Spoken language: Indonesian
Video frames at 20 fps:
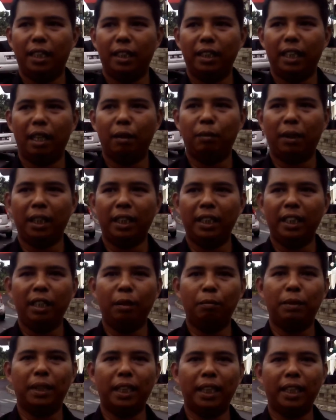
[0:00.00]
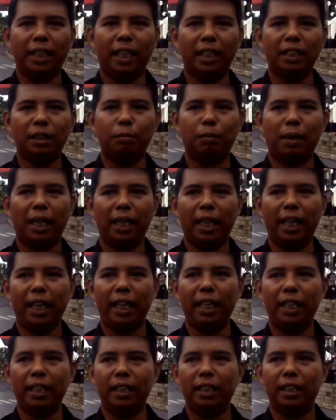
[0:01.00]
Uh, dalam hal ini yang bertindak
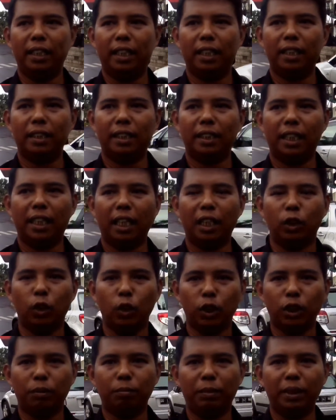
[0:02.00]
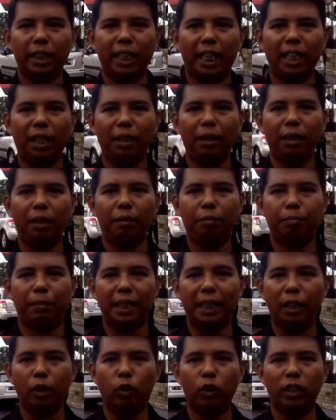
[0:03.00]
sebagai uh, sekaligus menjadi
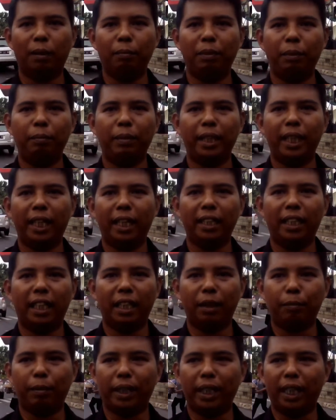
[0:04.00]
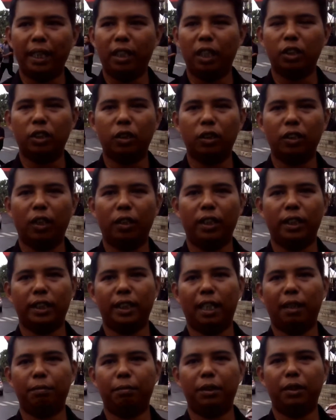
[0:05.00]
pelindung dan pembina daripada Dotson Owners
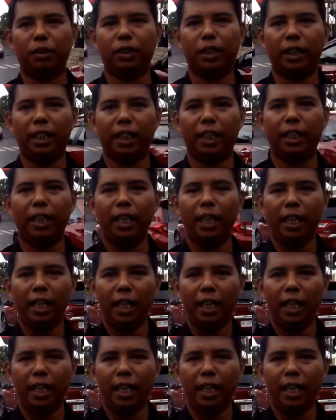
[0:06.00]
Club sendiri.